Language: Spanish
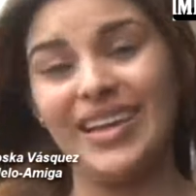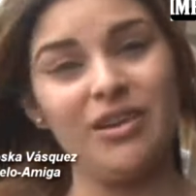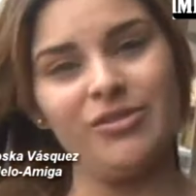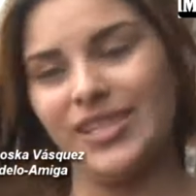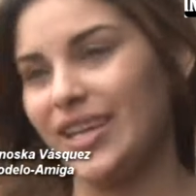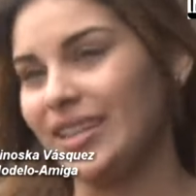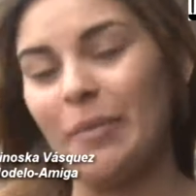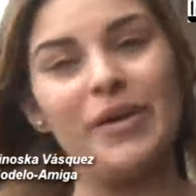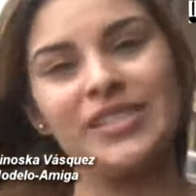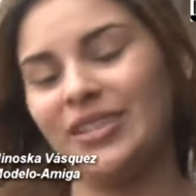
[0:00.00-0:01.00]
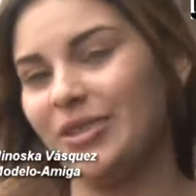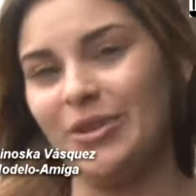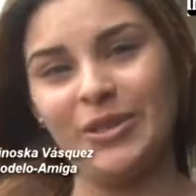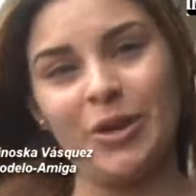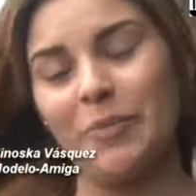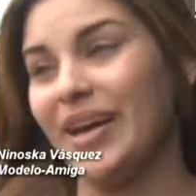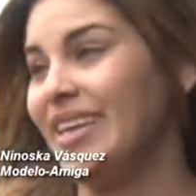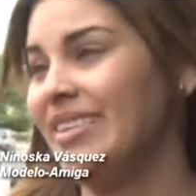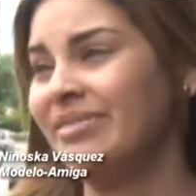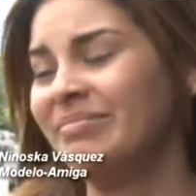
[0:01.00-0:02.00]
que no sé qué está pasando en nuestro
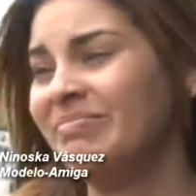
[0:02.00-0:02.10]
país,